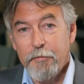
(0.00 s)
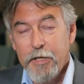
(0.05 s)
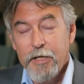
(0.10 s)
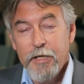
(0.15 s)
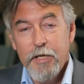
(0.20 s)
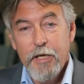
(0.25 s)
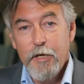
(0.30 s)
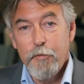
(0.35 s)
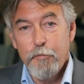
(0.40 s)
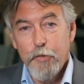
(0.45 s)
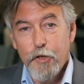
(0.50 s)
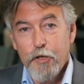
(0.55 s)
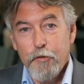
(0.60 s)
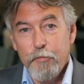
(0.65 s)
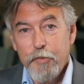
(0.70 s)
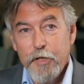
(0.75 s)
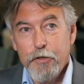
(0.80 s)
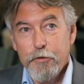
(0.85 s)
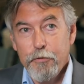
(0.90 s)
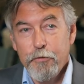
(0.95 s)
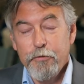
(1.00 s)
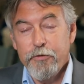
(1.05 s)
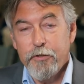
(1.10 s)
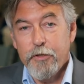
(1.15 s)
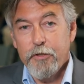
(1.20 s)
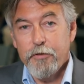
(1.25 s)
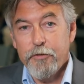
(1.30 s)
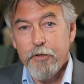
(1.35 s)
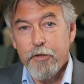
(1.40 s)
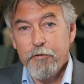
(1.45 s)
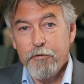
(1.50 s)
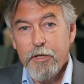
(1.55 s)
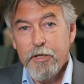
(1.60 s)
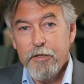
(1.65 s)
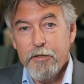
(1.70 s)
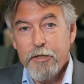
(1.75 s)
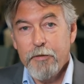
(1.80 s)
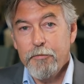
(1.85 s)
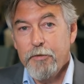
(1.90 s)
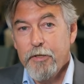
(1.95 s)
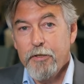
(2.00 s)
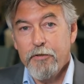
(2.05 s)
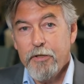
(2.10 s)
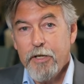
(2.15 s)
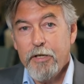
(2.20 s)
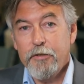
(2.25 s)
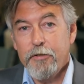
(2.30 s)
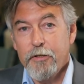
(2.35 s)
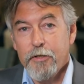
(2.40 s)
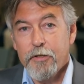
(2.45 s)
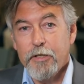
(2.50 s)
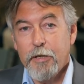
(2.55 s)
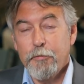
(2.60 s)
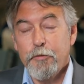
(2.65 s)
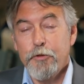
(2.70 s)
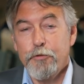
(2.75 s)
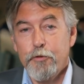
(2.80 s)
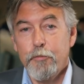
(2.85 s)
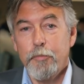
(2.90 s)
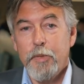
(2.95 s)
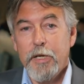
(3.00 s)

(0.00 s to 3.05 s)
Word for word: Mais pour le PQ, c'est un véritable désastre. Quand M.